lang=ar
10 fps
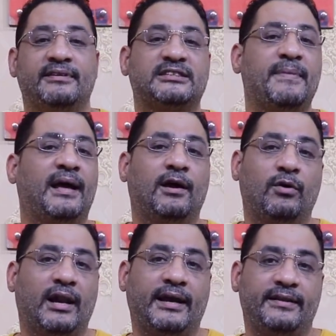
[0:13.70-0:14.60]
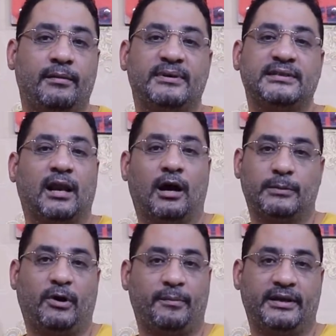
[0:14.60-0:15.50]
فاسمح لي أقول لك إن المسألة
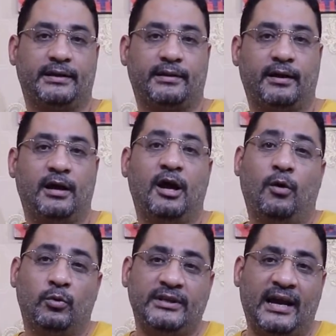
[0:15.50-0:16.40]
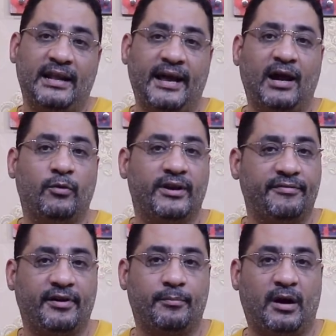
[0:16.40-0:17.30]
أكبر من كده وتعالى نحاول
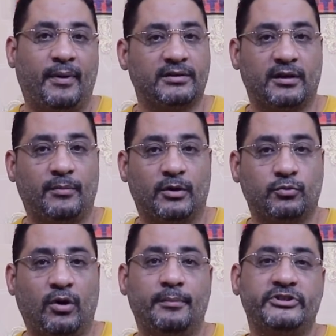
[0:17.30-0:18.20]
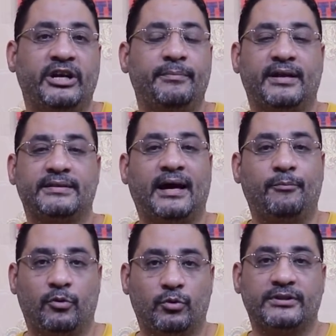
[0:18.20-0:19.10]
نفهم مع بعض الموضوع بشيء من
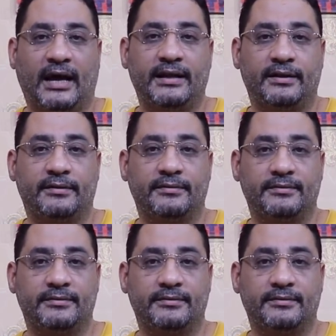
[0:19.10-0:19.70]
التأمل والتحليل